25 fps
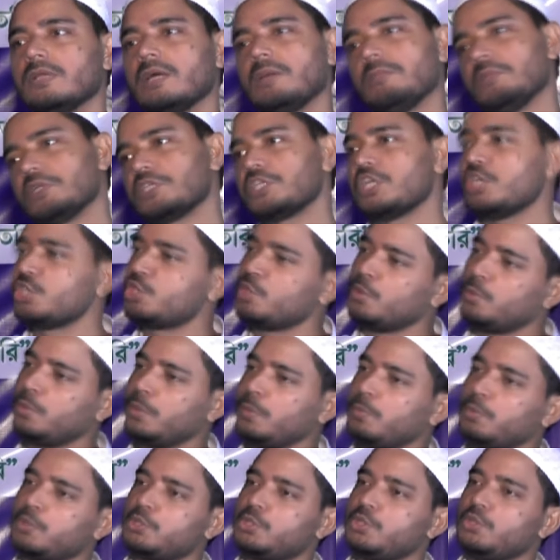আমরা সেই
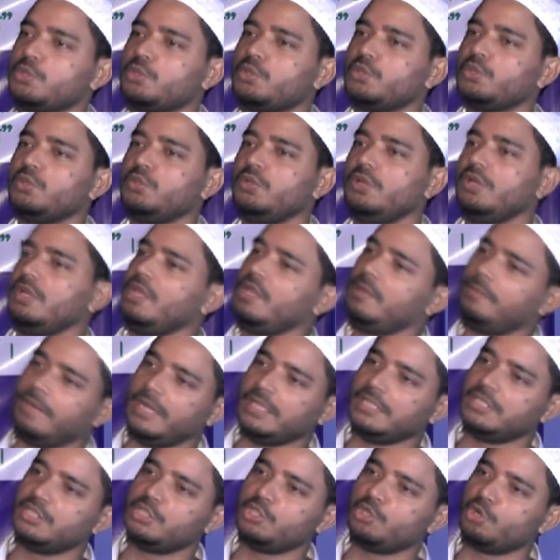সময় পর্যন্ত এই
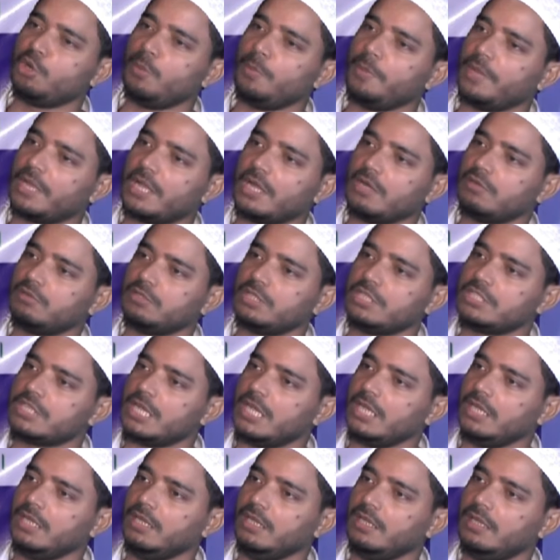ভাইদের জন্য অপেক্ষা করতে
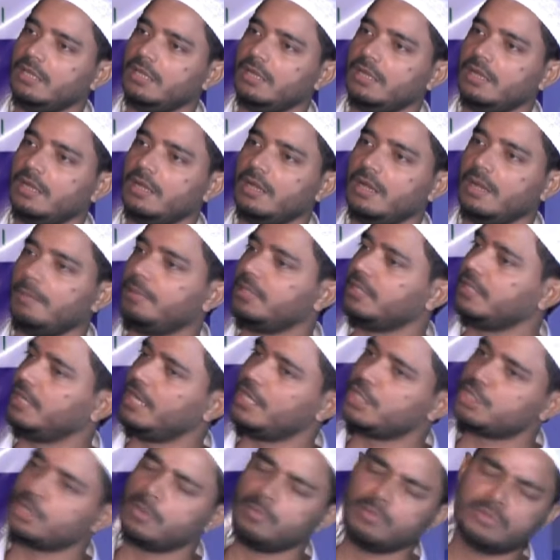চাই আমাদের
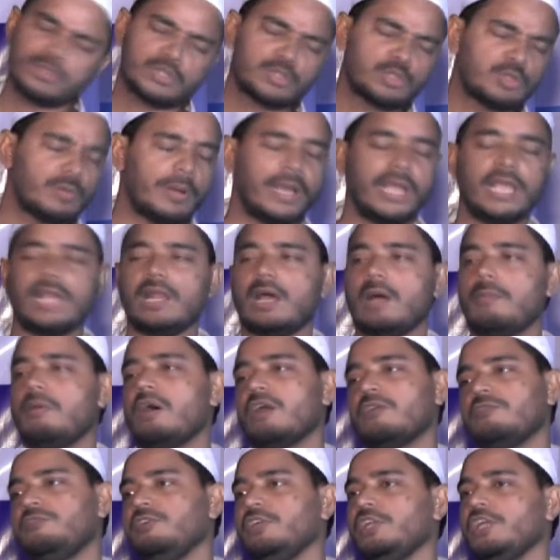এই সমস্ত ভাইয়ের
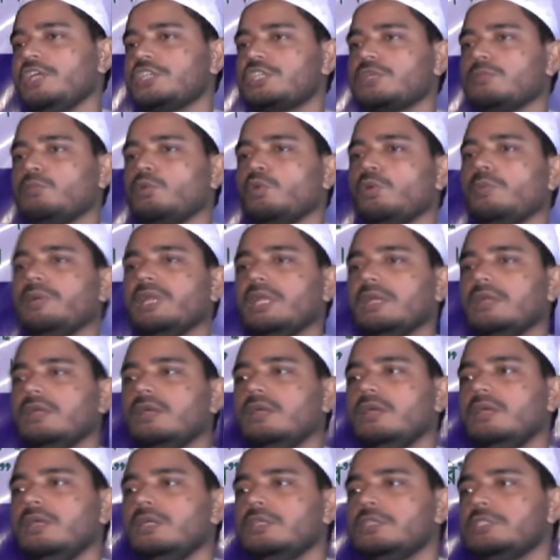আবার ফিরে এসে বলবেন
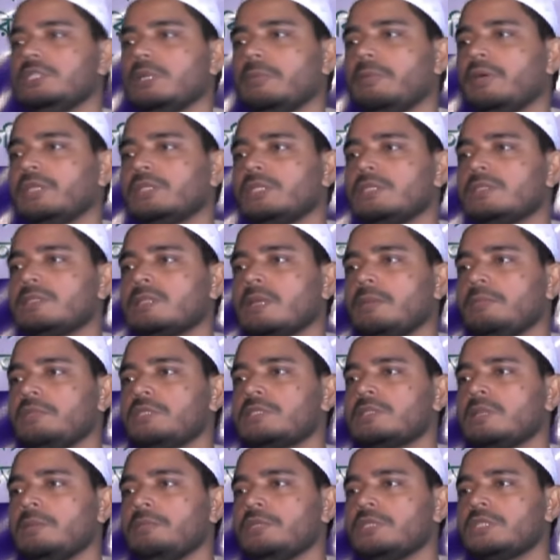জামাত ইসলাম
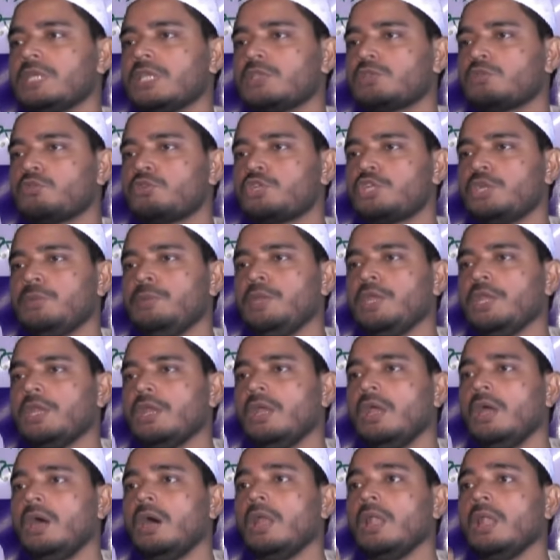ইসলামী ছাত্র শিবির
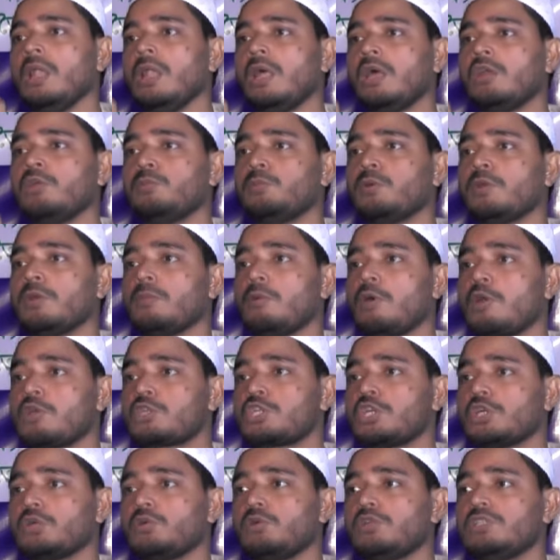আল্লাহর উপরে
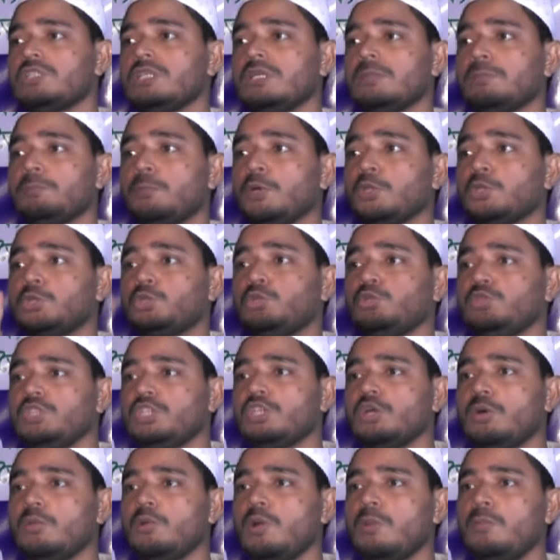ভরসা করে যে
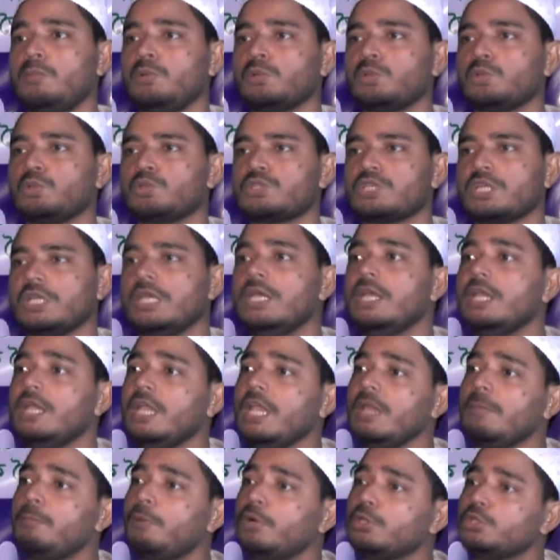পদ্ধতিতে অবলম্বন করছে
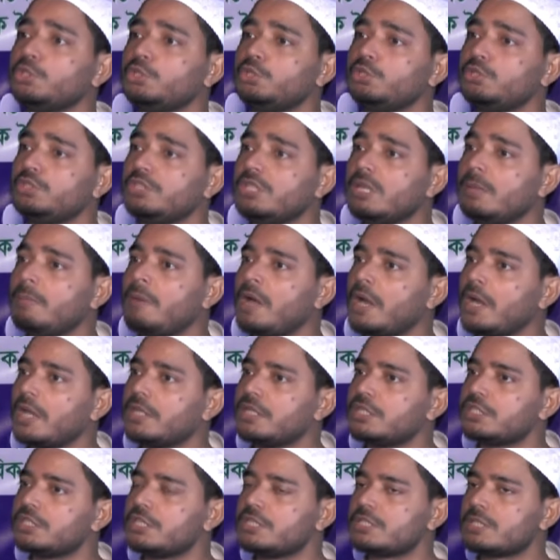এই পদ্ধতিতে
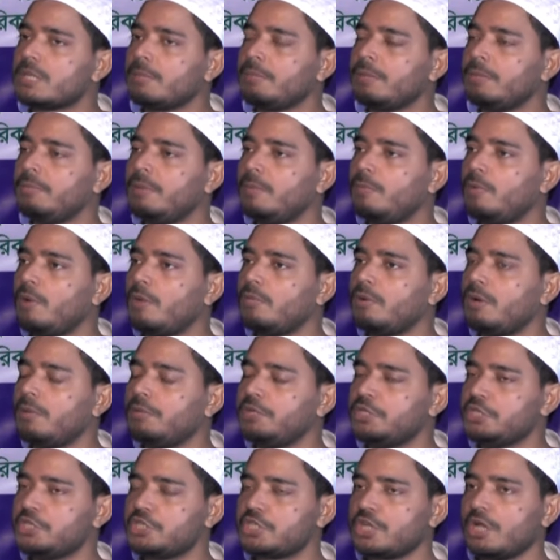বাংলাদেশ ইসলামী বিপ্লব
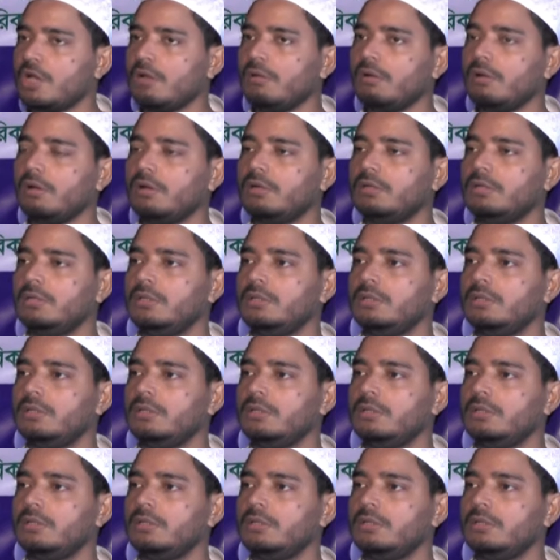হবে ইনশাআল্লাহ